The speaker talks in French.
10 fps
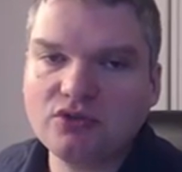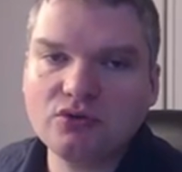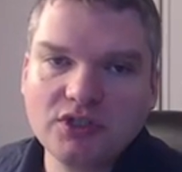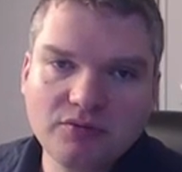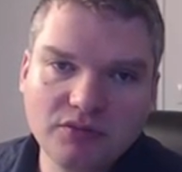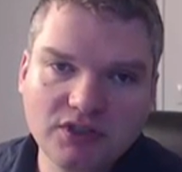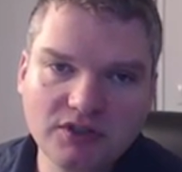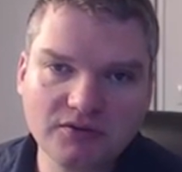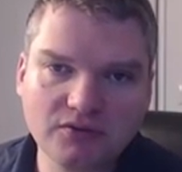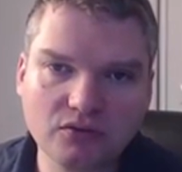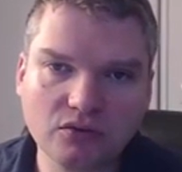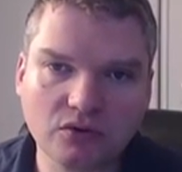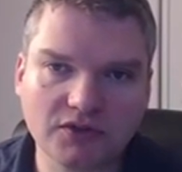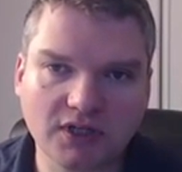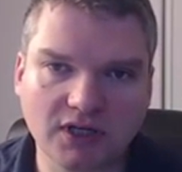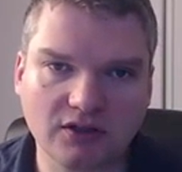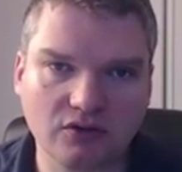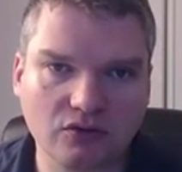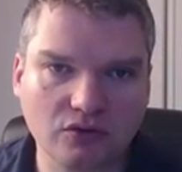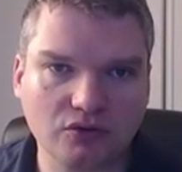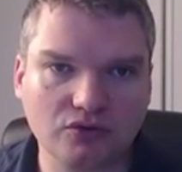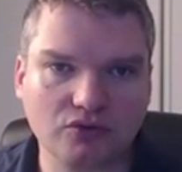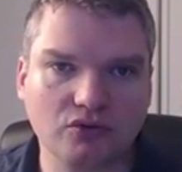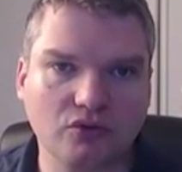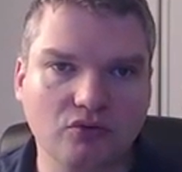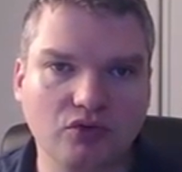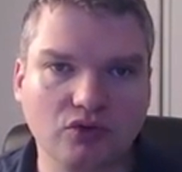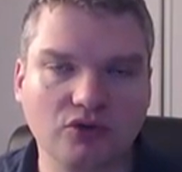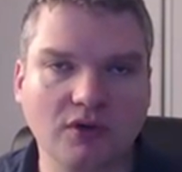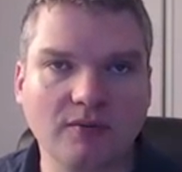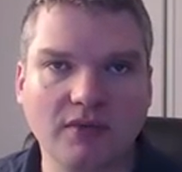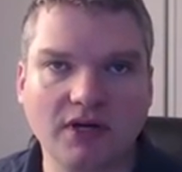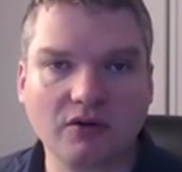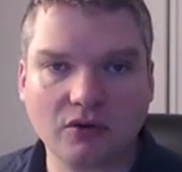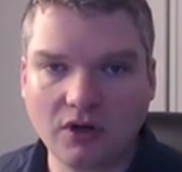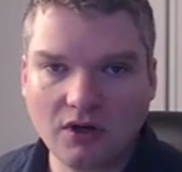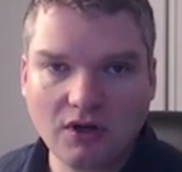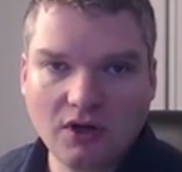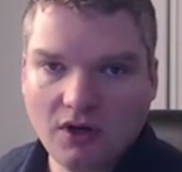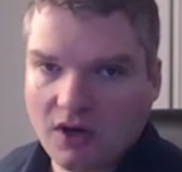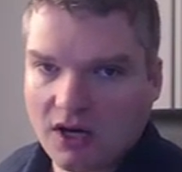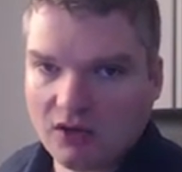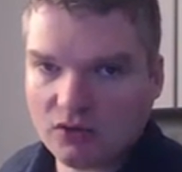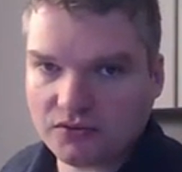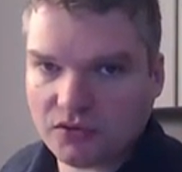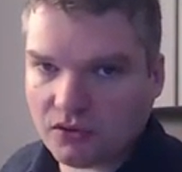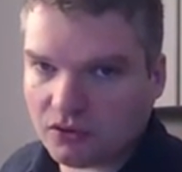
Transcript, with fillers: donné mes niveaux en direct sur Boursorama à 9h,